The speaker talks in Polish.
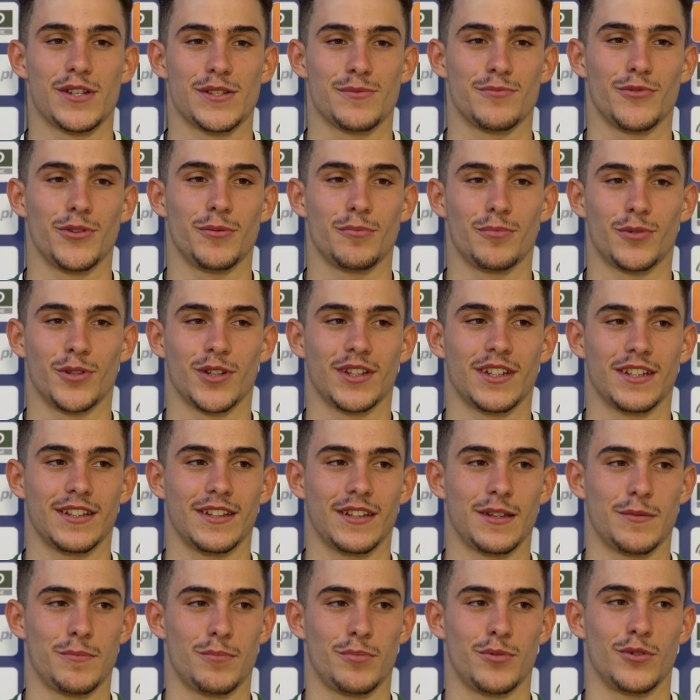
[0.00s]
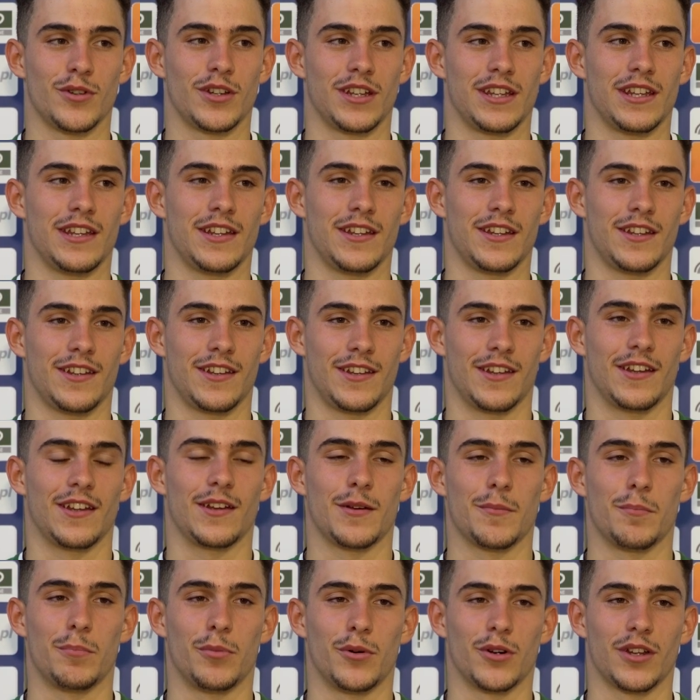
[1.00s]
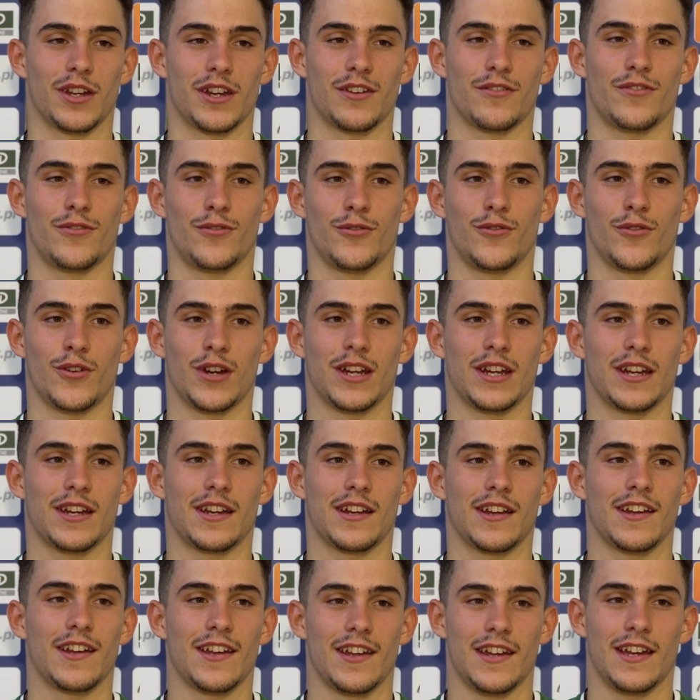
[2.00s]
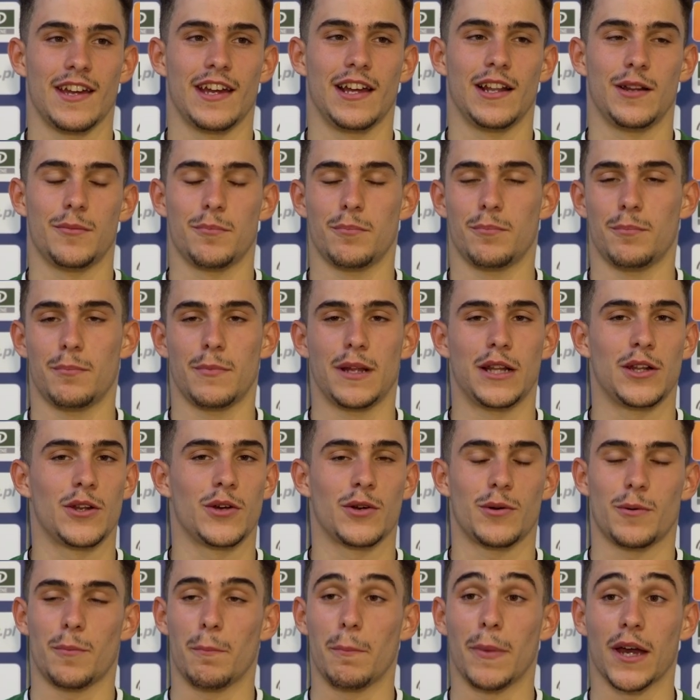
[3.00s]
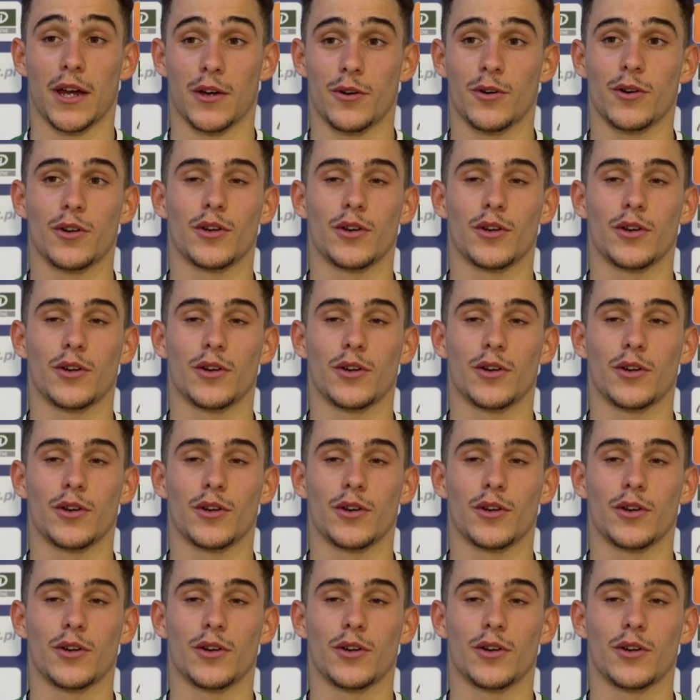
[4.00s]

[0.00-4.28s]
Eusebio to również najlepszy piłkarz w historii mojego kraju, były zawodnik Benfiki.